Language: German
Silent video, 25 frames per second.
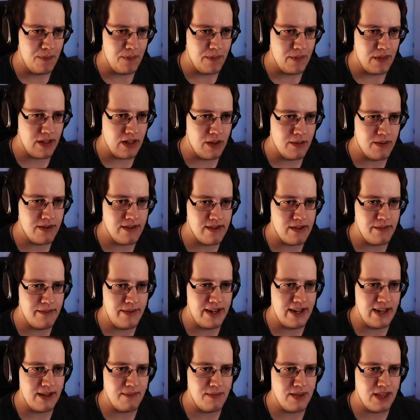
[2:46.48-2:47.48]
Ich glaube, das
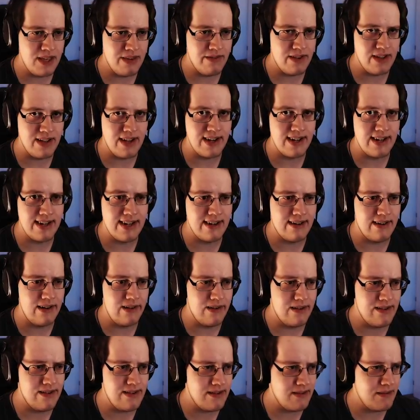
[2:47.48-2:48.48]
Gemälde hat mich irgendwann
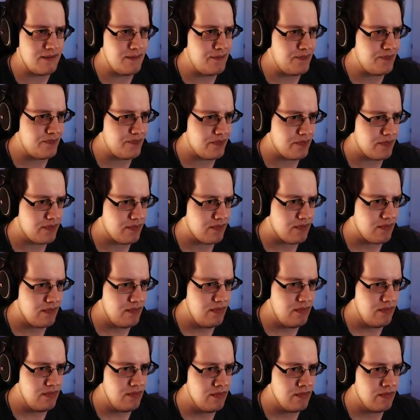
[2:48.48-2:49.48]
angeglotzt.
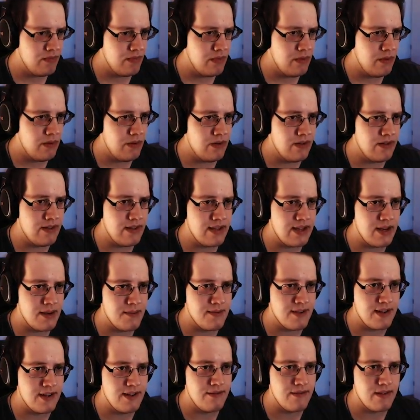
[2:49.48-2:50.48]
Und ich
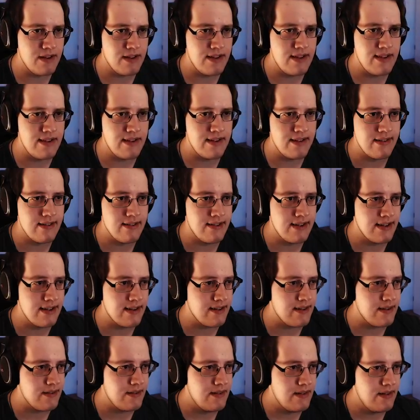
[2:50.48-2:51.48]
hab's einfach nicht
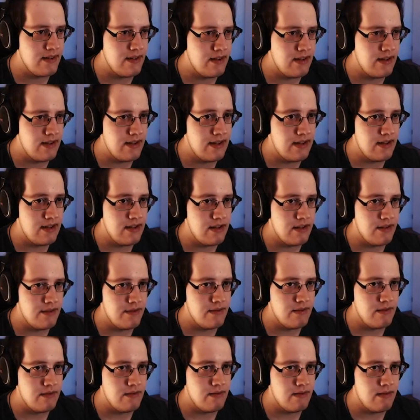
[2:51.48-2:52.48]
gecheckt.
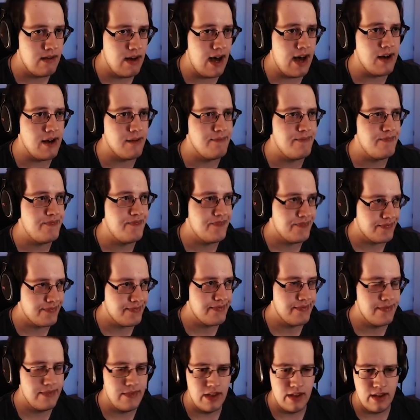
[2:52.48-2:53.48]
Ah,
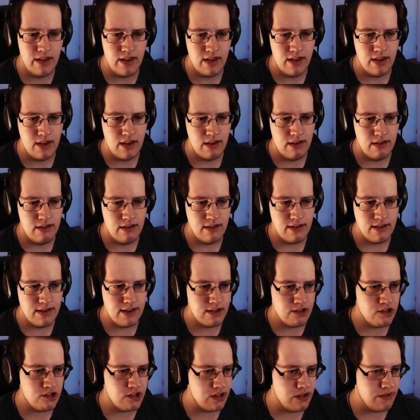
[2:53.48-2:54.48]

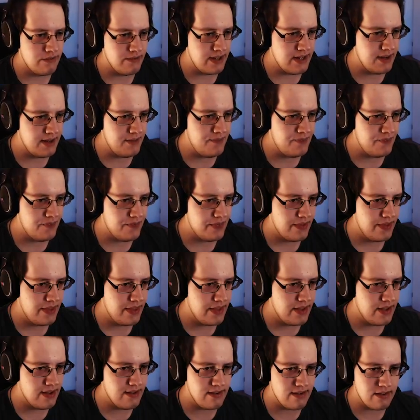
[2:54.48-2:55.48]
das schon wieder.
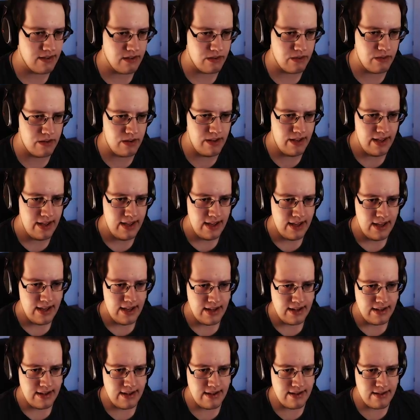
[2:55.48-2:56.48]
Das ist cool.
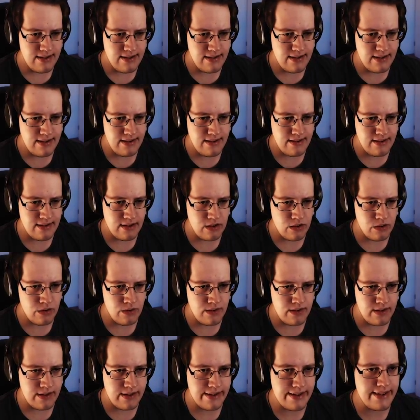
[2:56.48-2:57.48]
Das ist
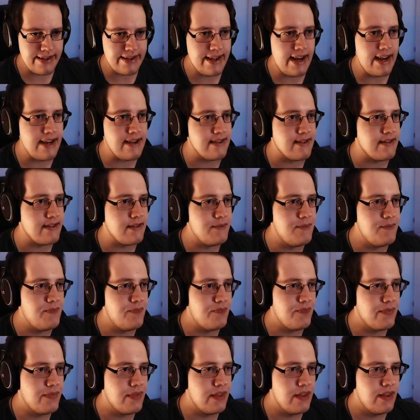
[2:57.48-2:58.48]
Küche Geist.
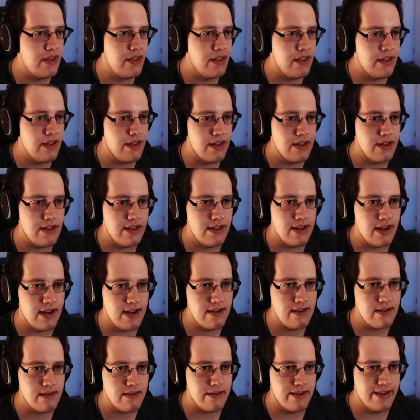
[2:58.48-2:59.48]

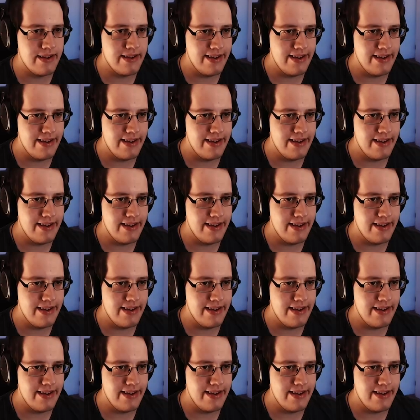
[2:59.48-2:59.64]
Nice.